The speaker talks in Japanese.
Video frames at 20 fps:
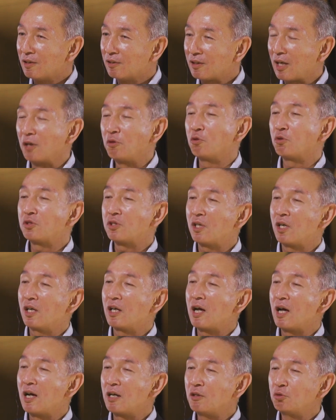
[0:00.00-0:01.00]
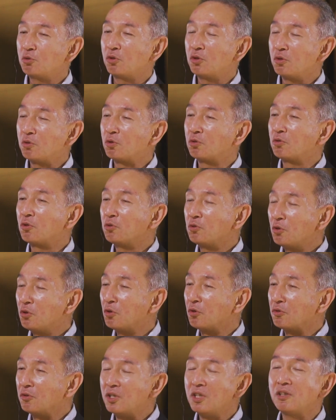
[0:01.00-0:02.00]
多様性があるということ
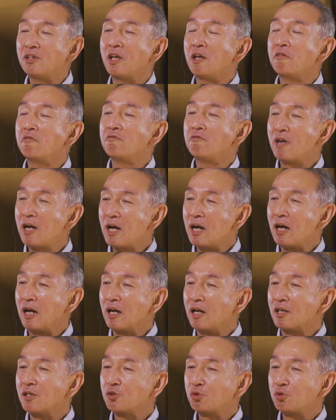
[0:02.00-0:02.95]
の利点は、